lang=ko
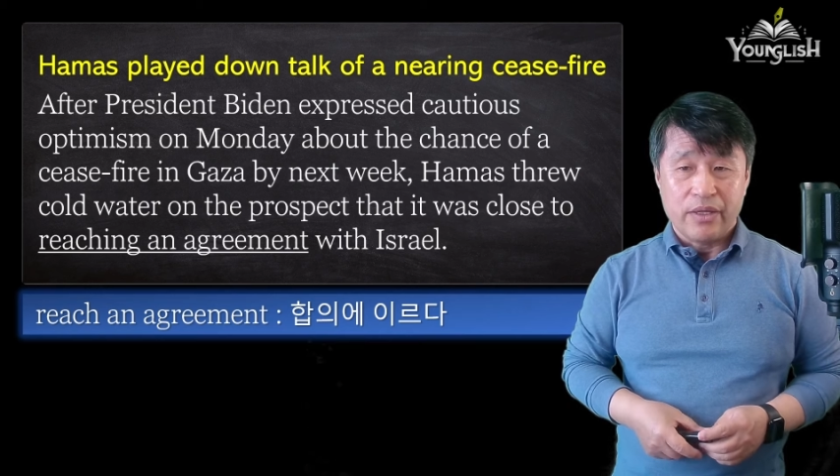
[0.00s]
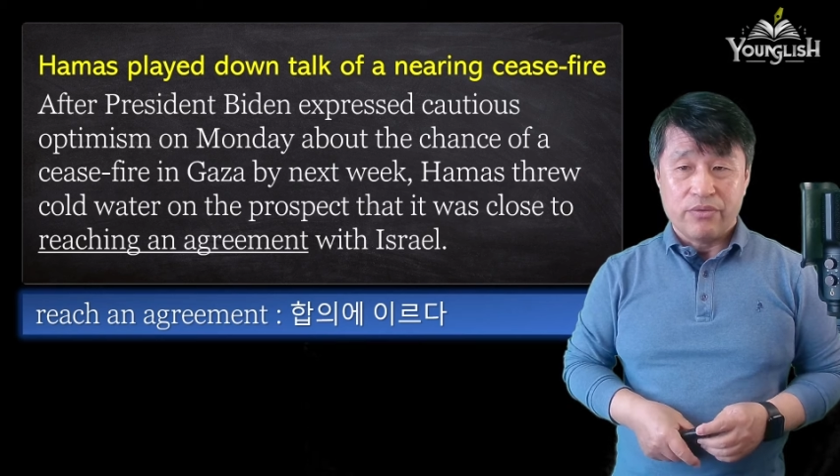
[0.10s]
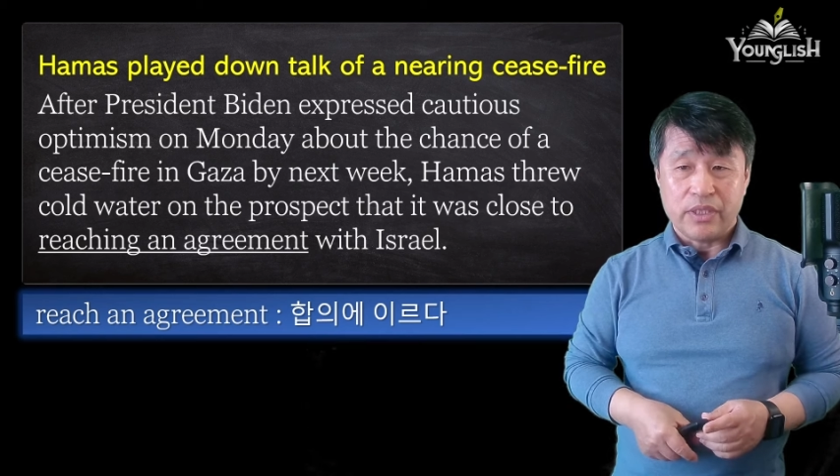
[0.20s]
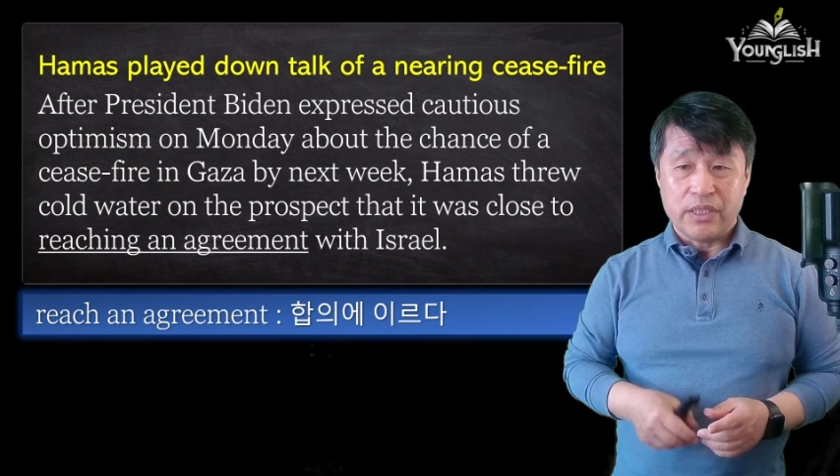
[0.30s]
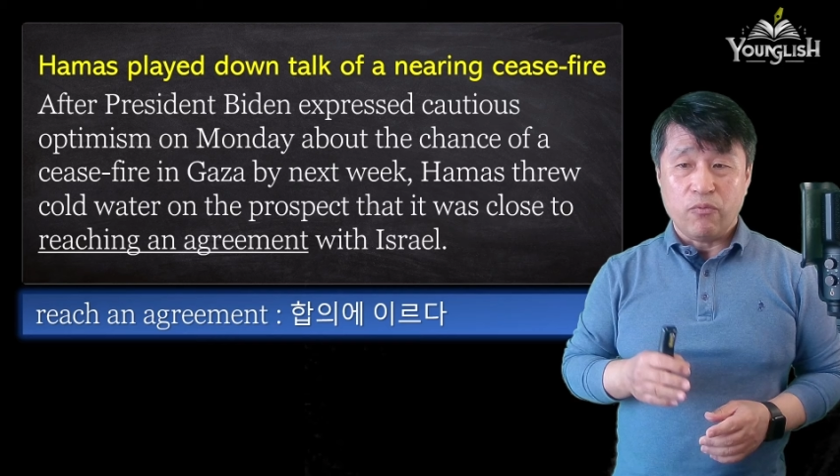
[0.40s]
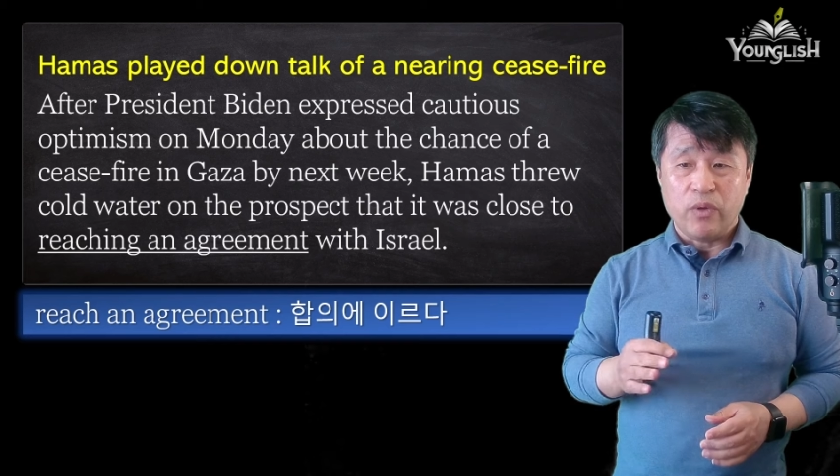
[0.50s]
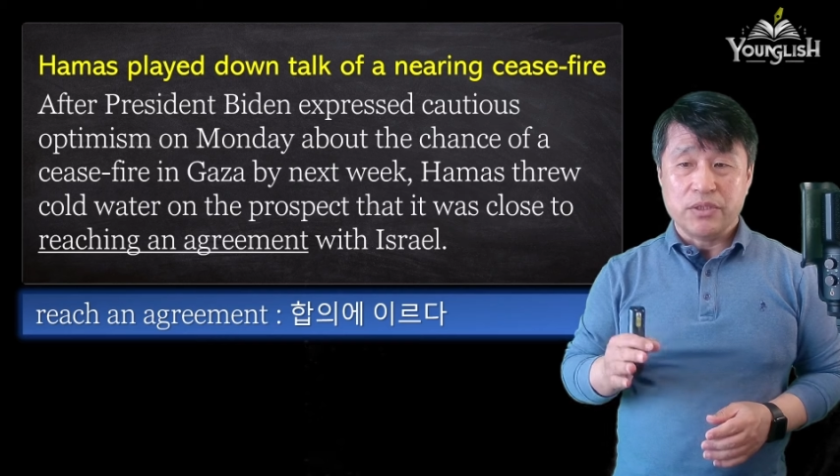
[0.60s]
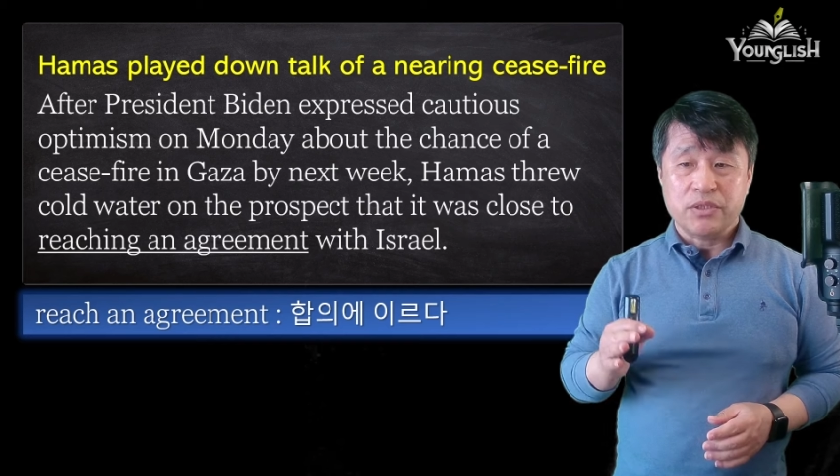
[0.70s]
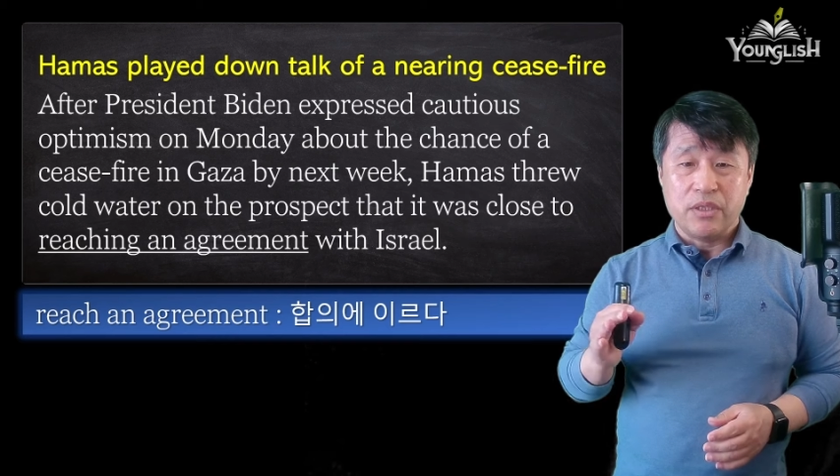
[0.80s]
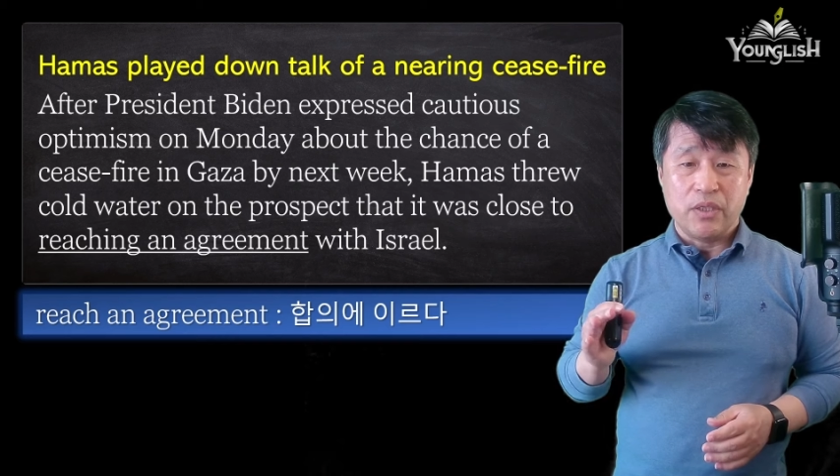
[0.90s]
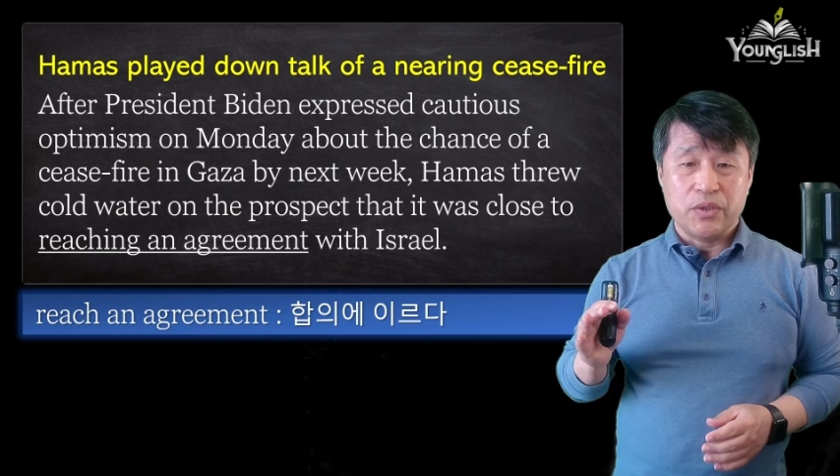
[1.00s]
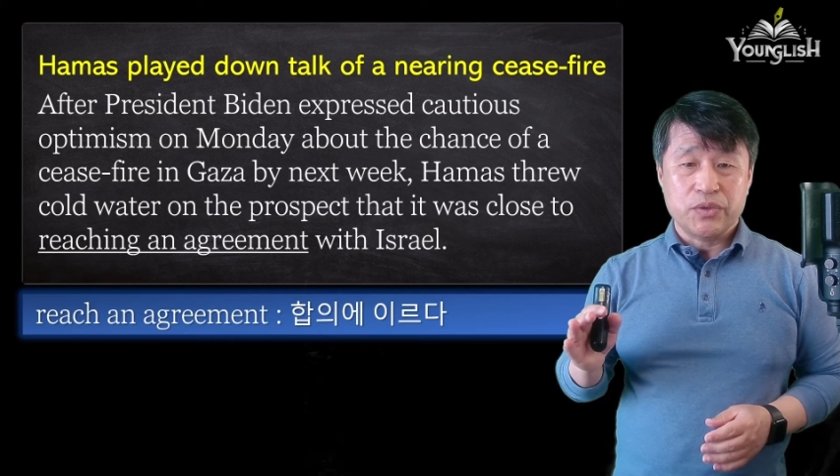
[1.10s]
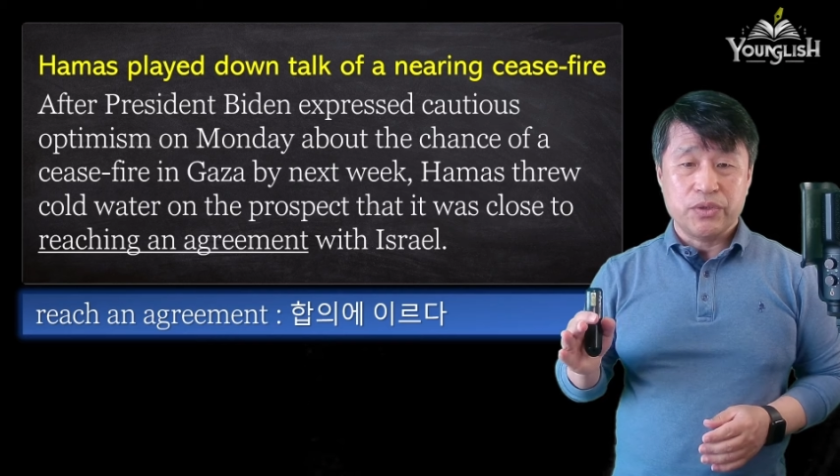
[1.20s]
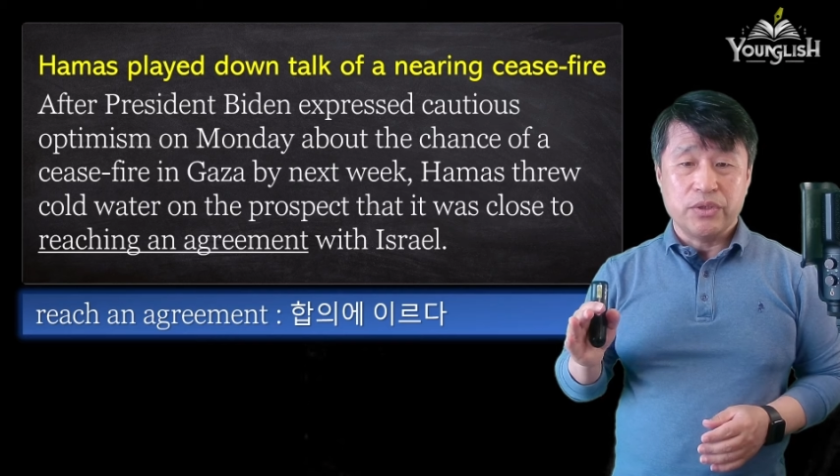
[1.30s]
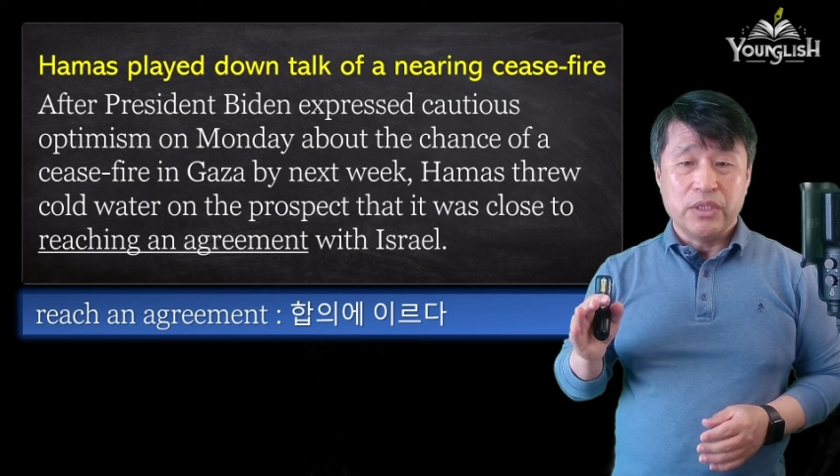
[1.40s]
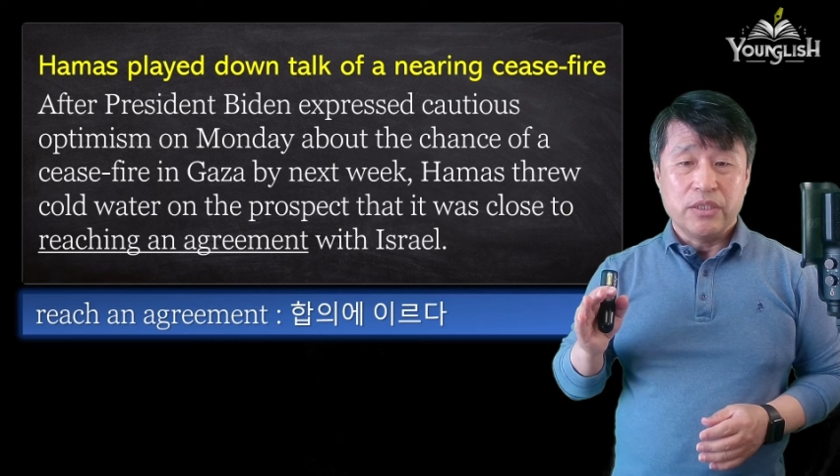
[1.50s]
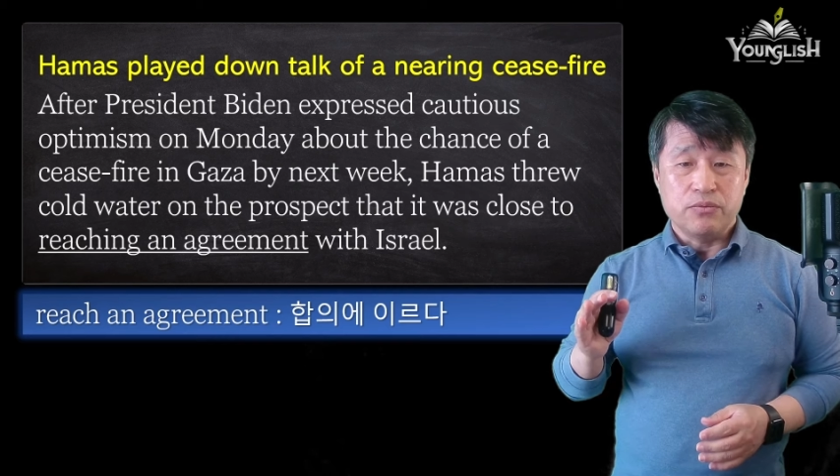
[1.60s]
That it was close to